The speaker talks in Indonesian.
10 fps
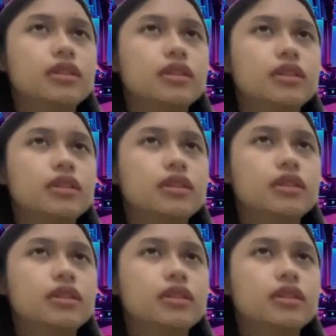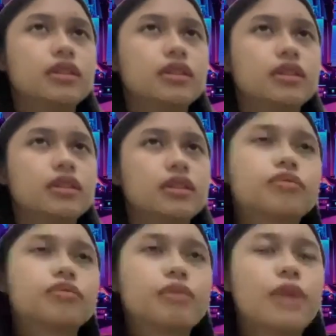
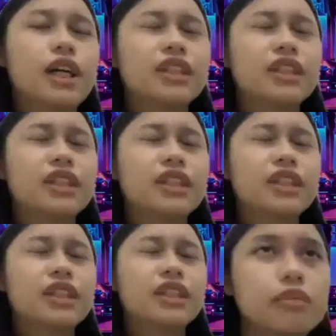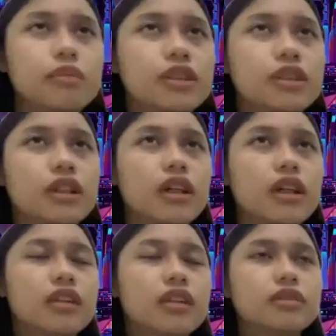uh, banyak ya cara sih
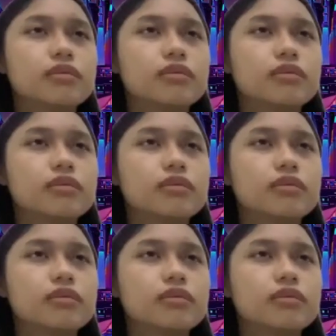bisa